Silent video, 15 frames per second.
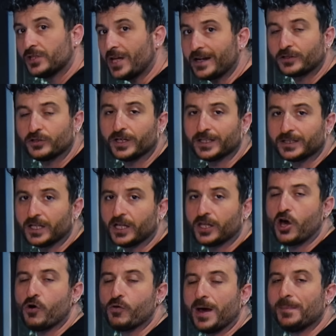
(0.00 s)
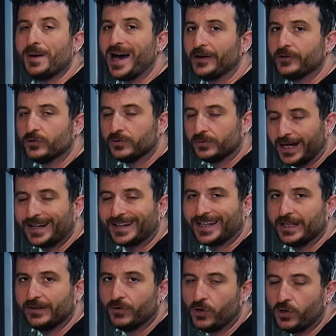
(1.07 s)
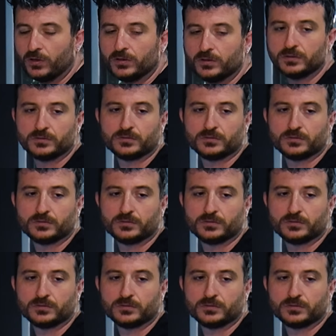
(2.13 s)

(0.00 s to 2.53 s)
Certo che te la do una mano, arrivo.